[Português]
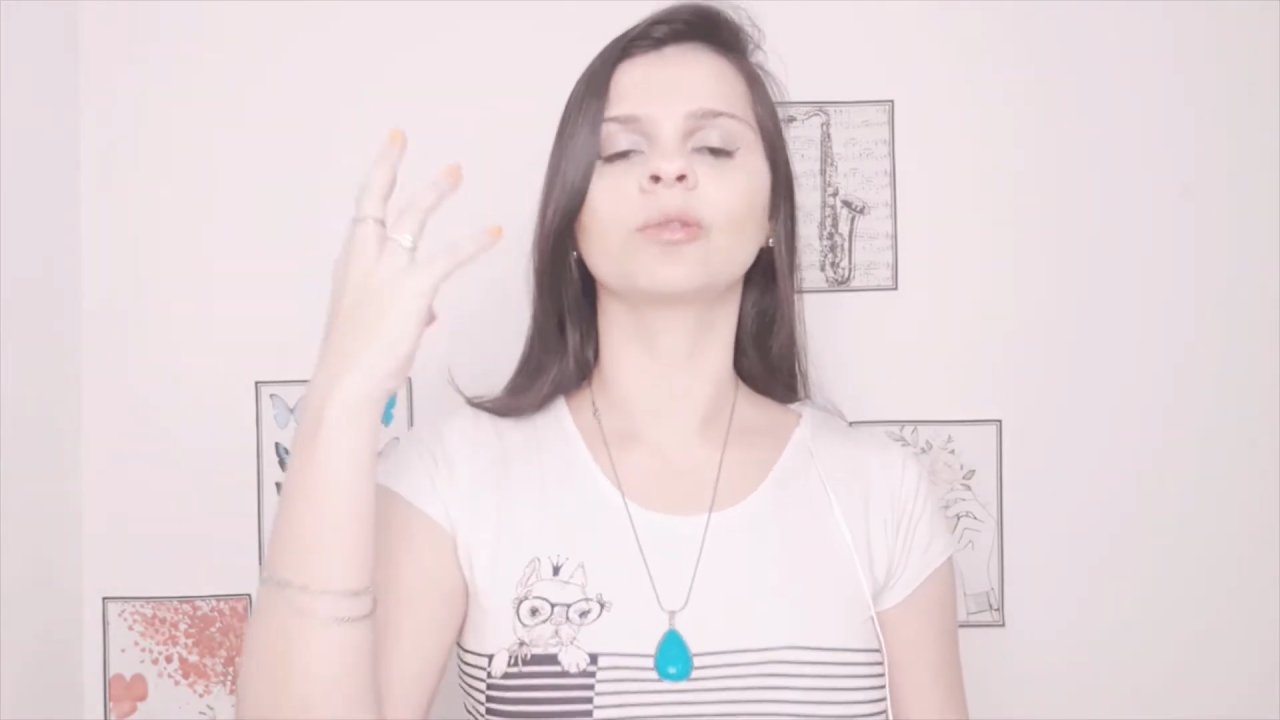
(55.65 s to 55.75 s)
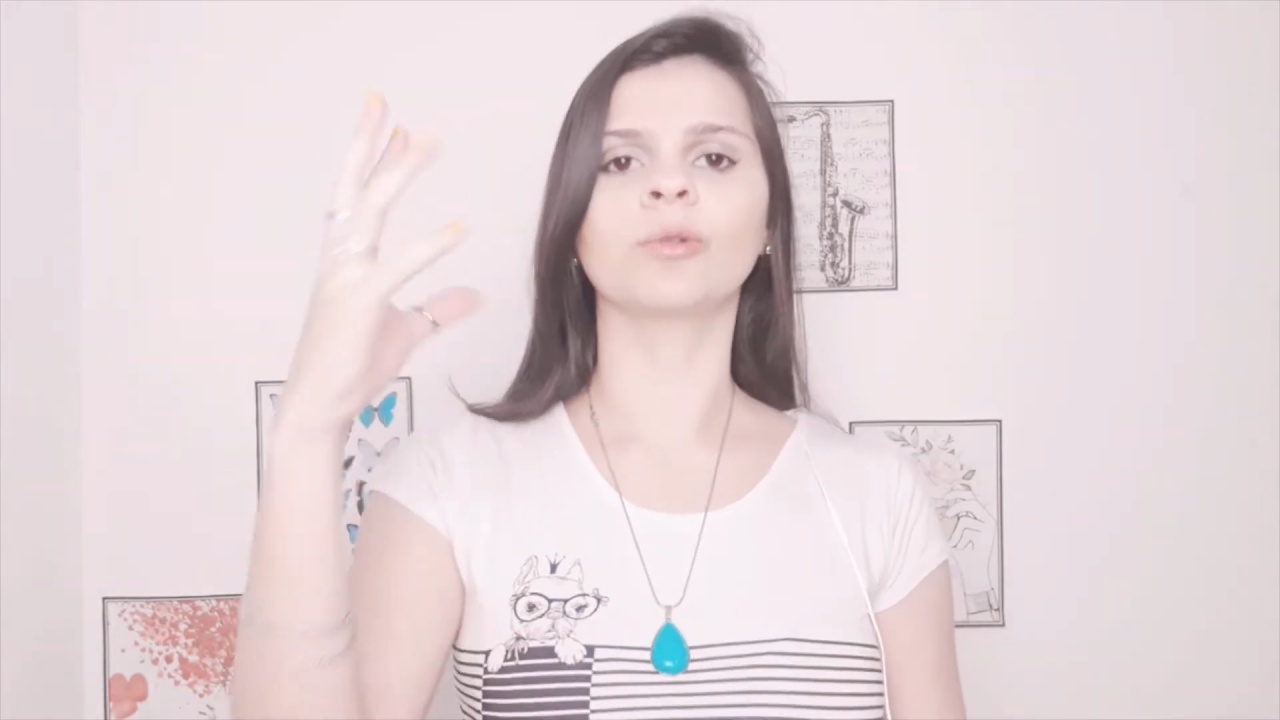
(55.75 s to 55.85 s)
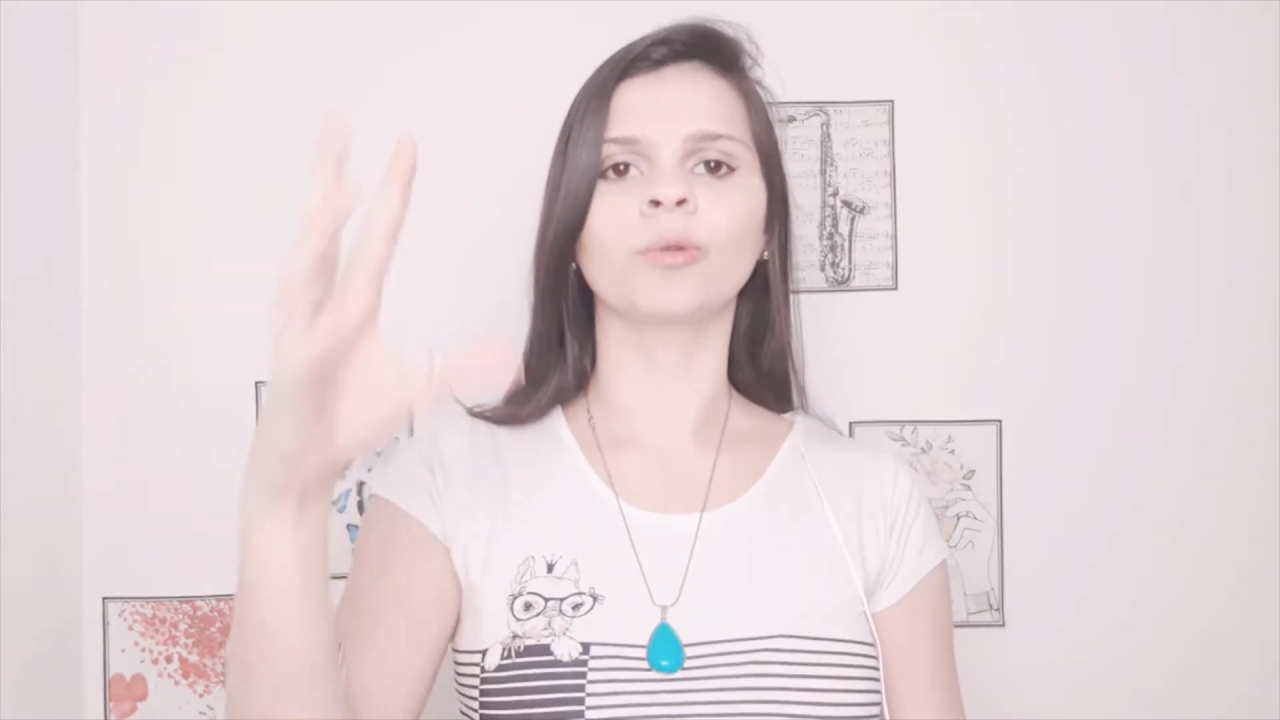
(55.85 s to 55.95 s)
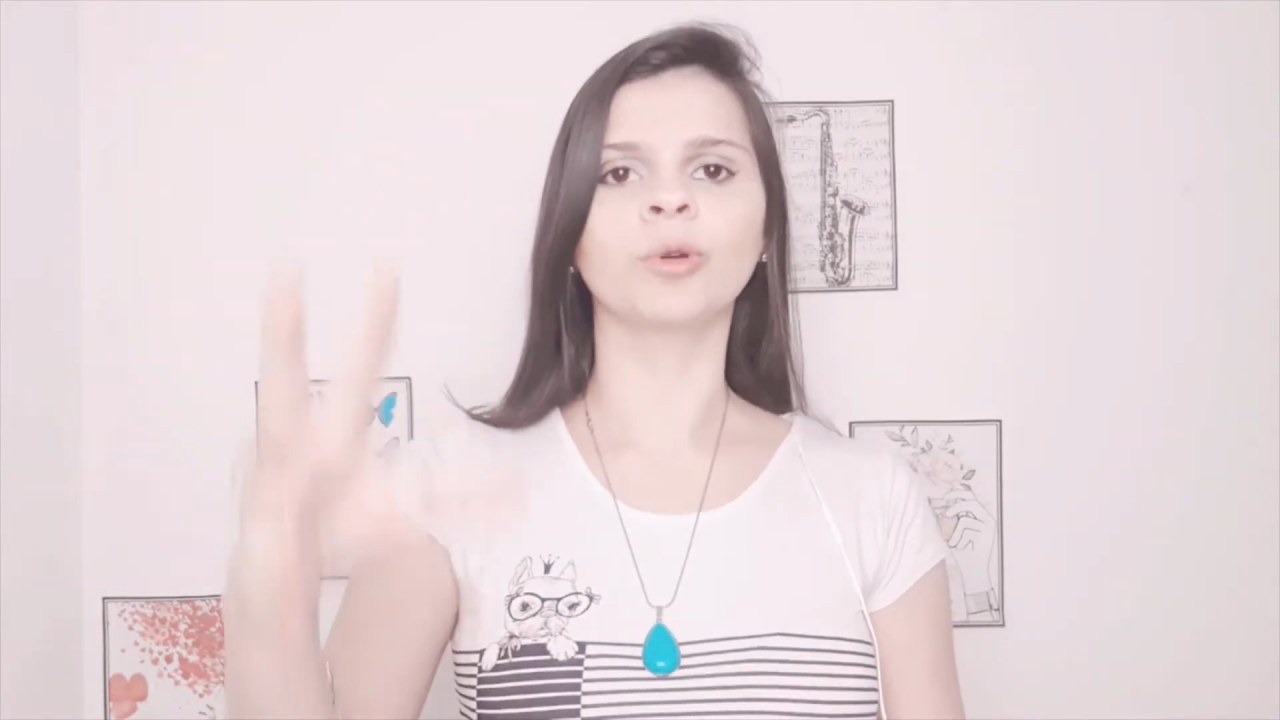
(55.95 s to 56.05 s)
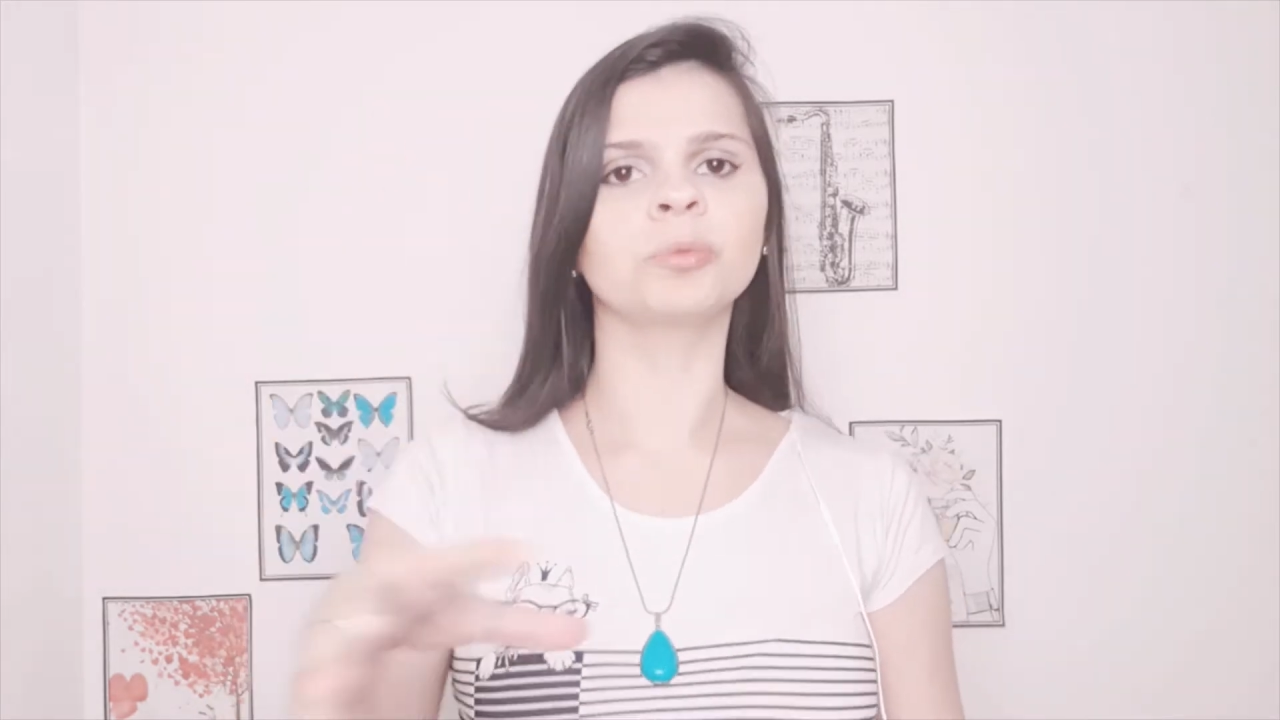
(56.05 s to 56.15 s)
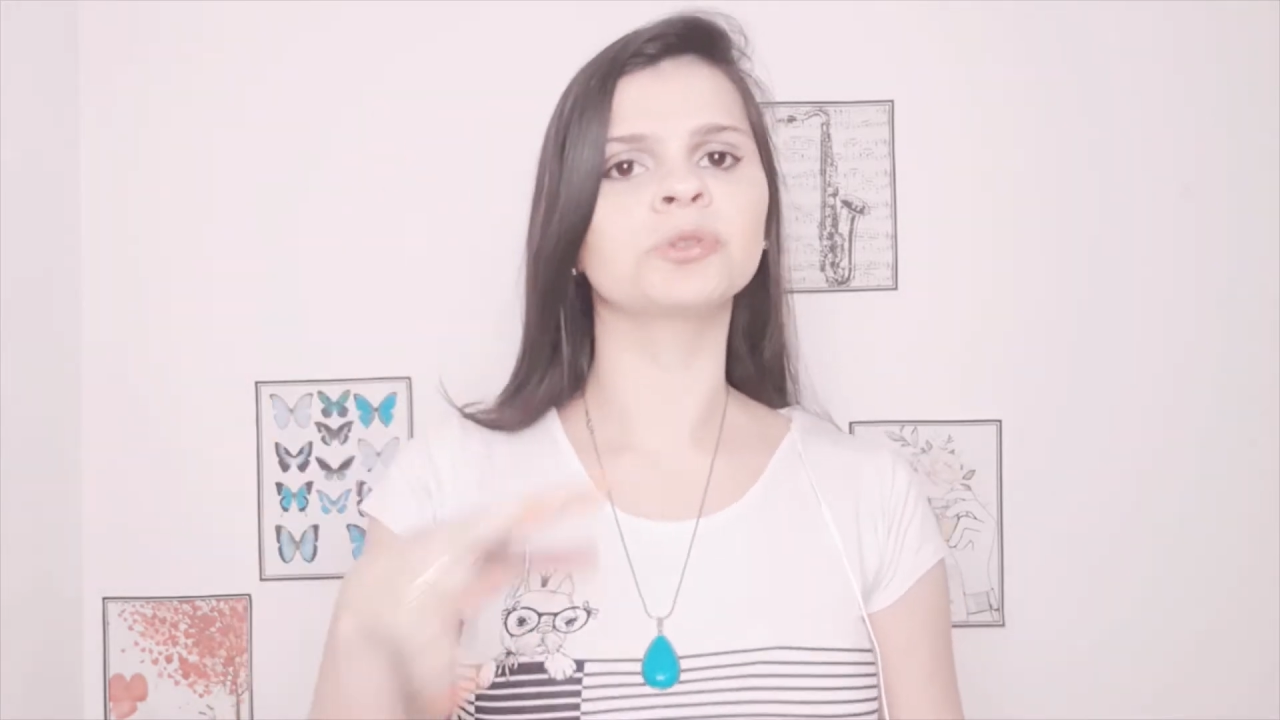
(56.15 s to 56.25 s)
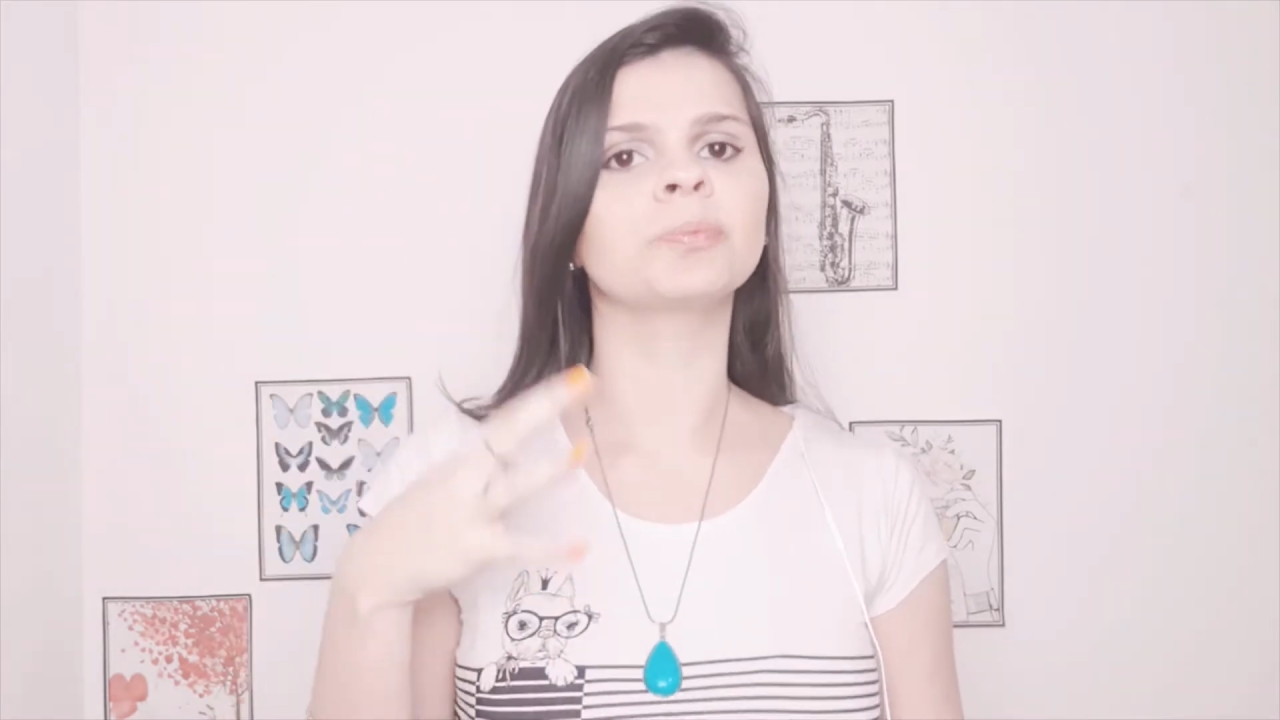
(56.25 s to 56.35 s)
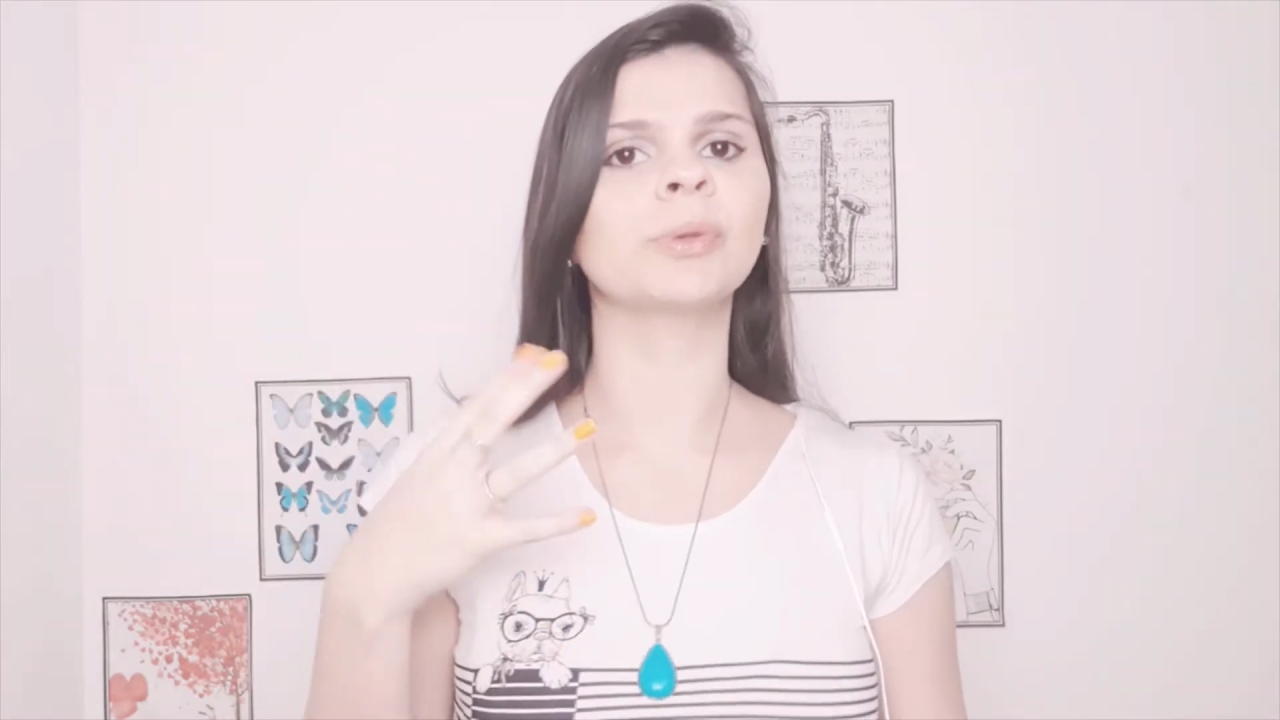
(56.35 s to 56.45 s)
com um grupo de